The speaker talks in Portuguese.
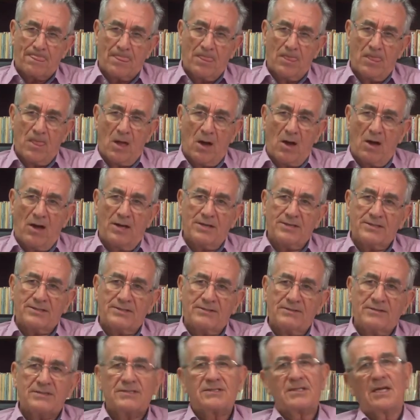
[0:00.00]

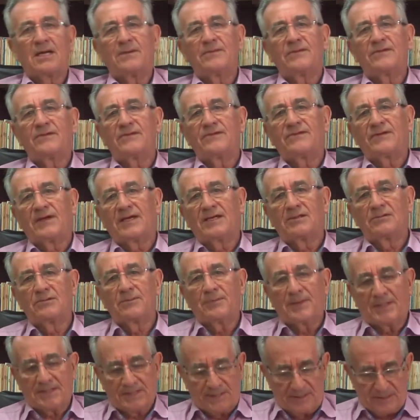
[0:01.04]
Nós estamos
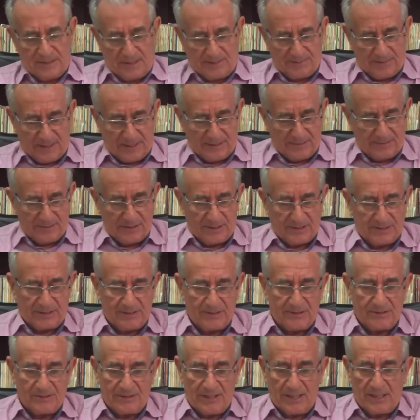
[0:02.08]
vivendo precisamente
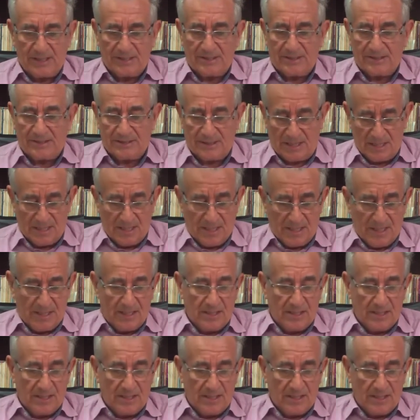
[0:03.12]
esses dias,